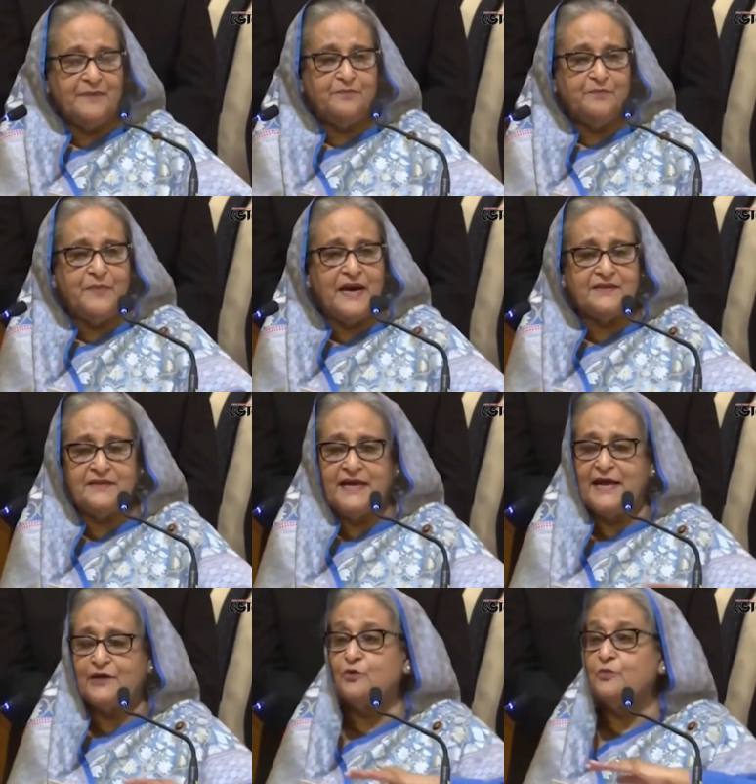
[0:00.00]
প্ল্যান বাদ
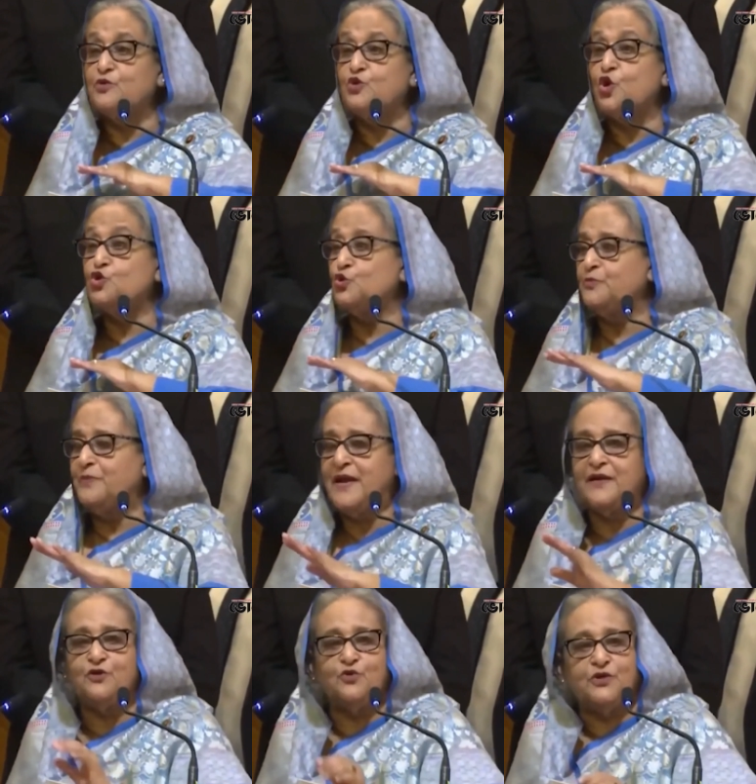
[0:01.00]
দিয়ে একদম নতুন
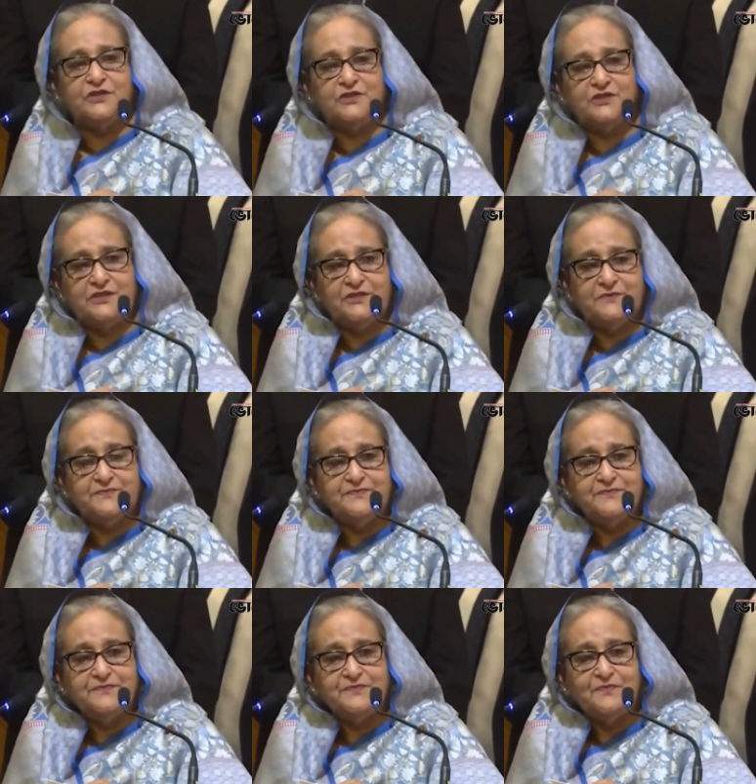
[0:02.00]
প্ল্যান করে দিচ্ছি
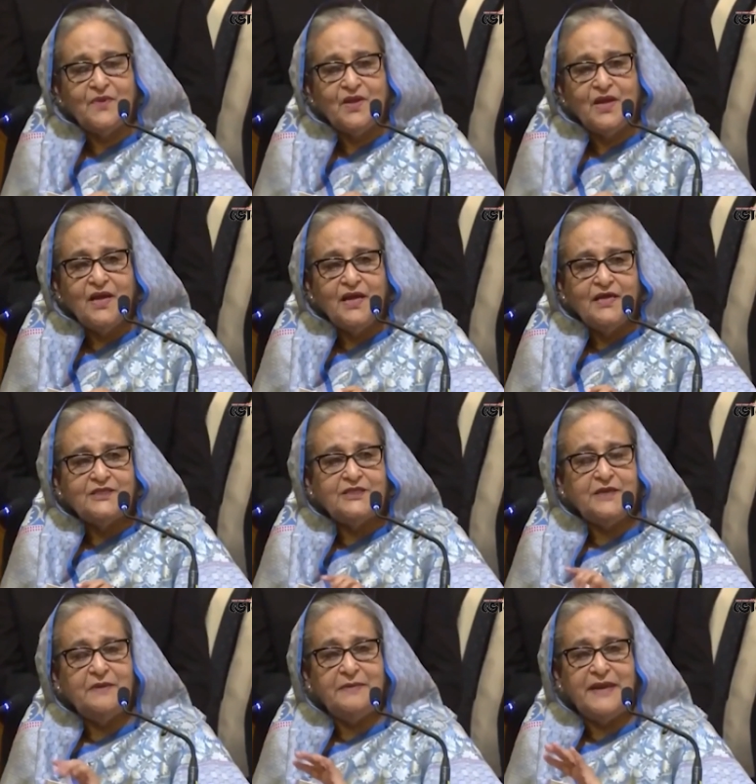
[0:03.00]

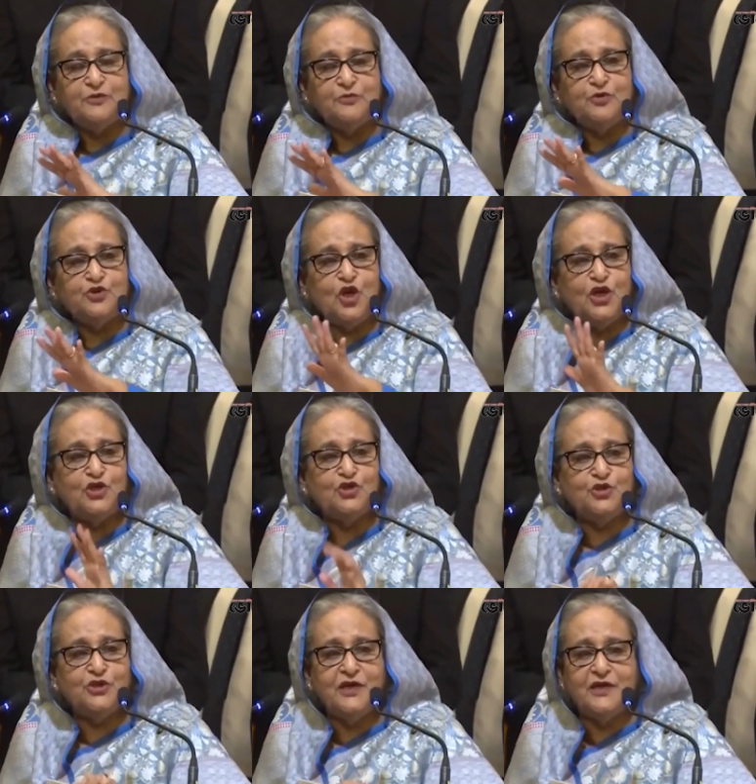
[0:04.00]
সেভাবে একদম
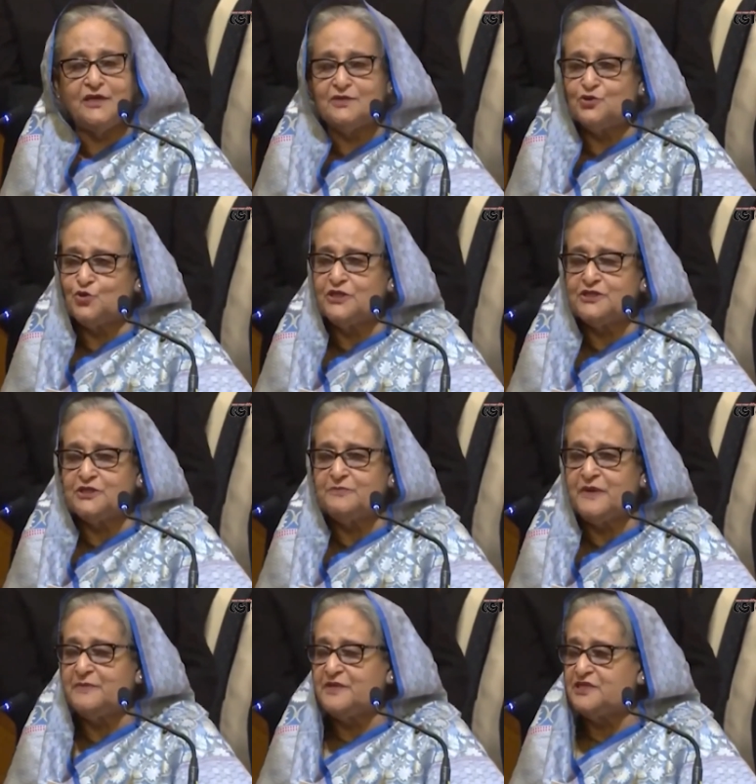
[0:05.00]
সরাসরি চলে
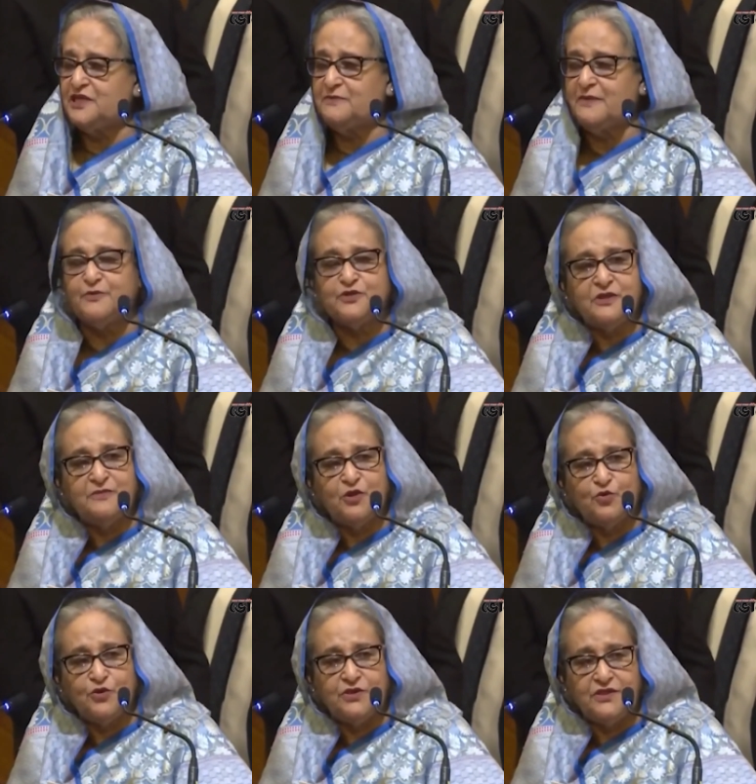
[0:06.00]
যেতে পারবে সেই ব্যবস্থা
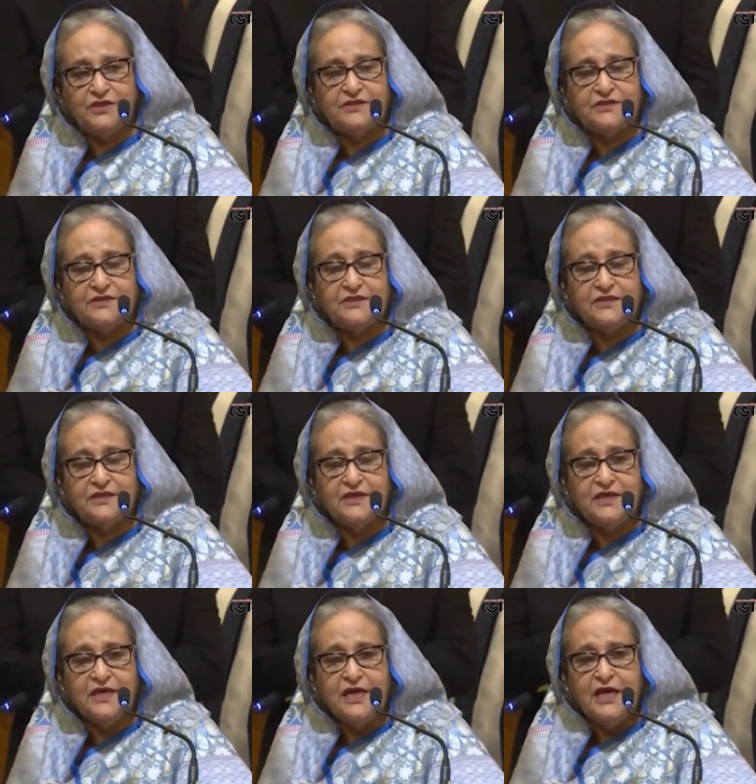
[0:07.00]
আমরা করে দিয়েছি
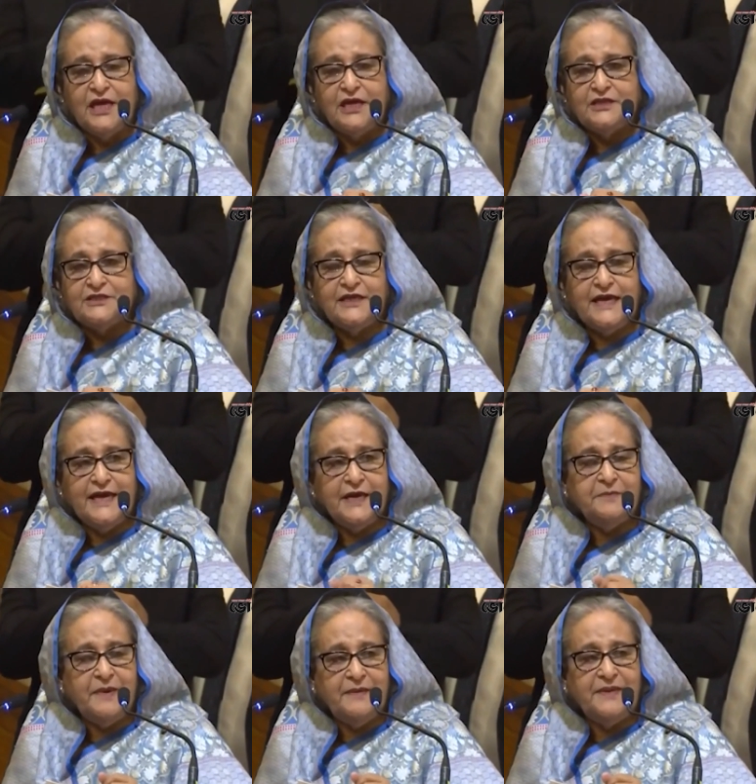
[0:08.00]
ঠিক
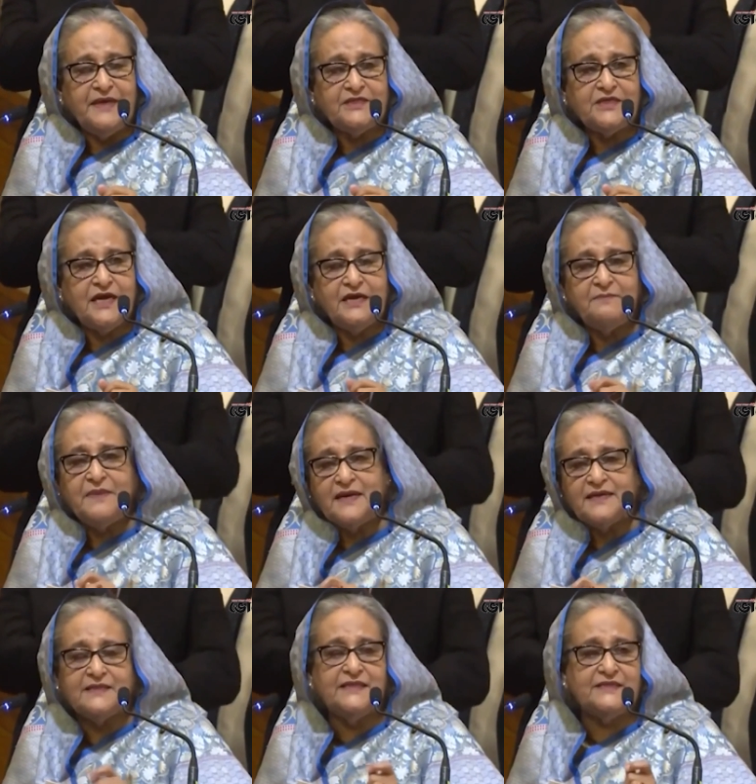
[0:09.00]
এইভাবে সারা
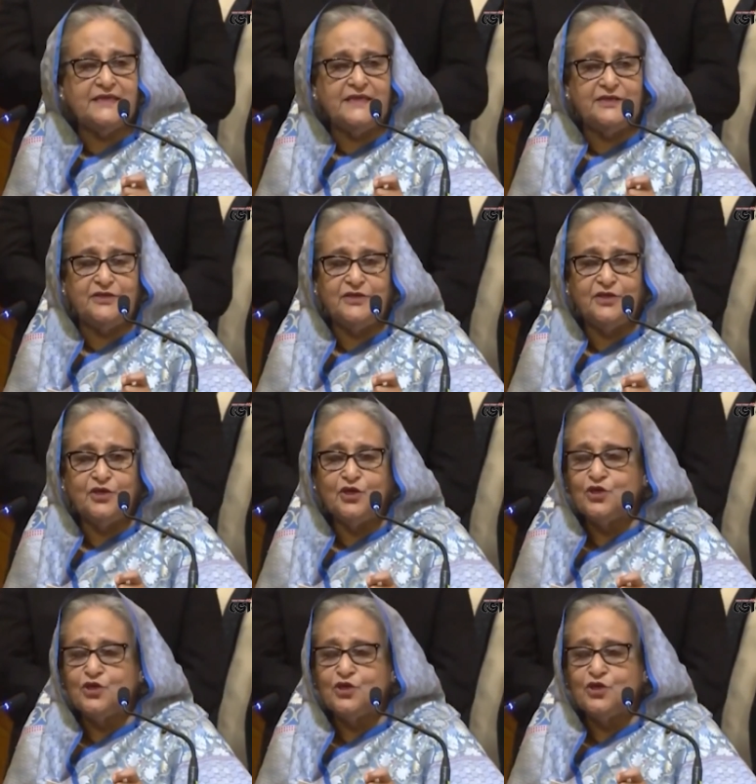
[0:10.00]
বাংলাদেশেই